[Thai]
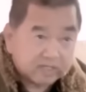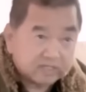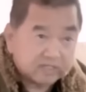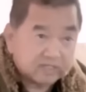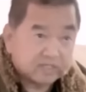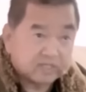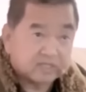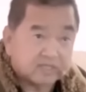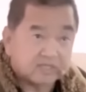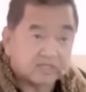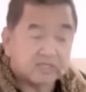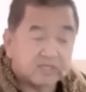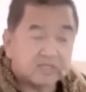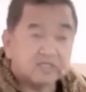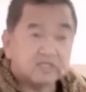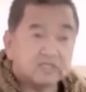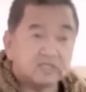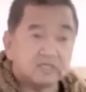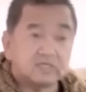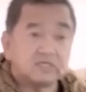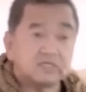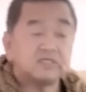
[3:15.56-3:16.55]
แล้วการที่จะเดิน
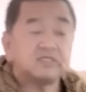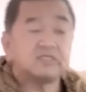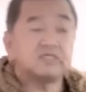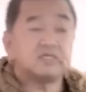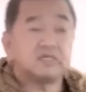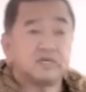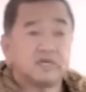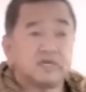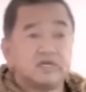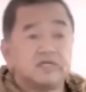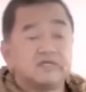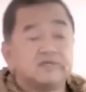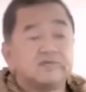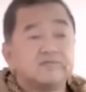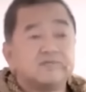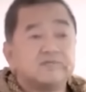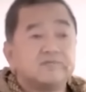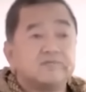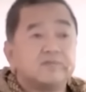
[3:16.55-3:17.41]
ให้ถึงคืออะไร